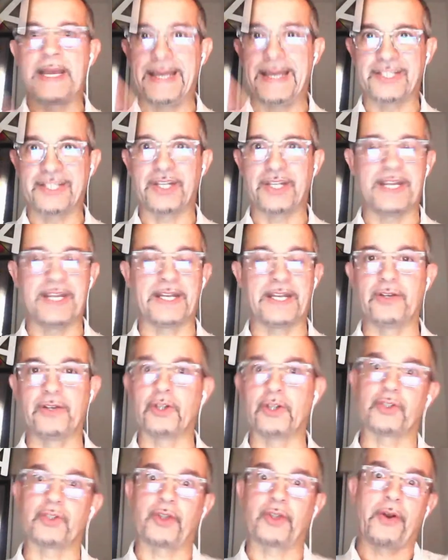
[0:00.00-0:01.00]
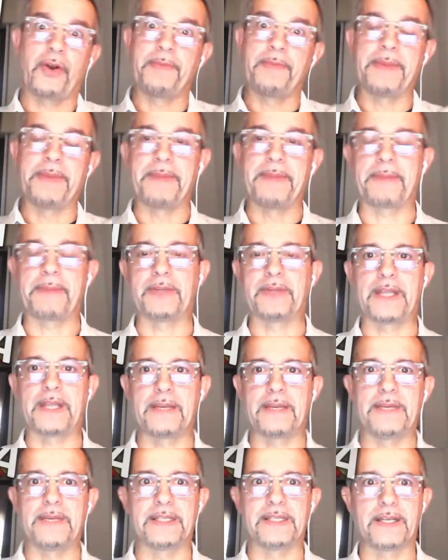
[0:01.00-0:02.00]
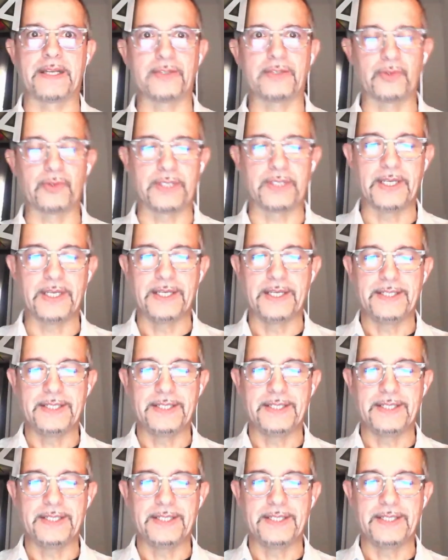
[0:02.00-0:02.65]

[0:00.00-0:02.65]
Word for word: e ce n'erano troppi per poterli mettere tutti.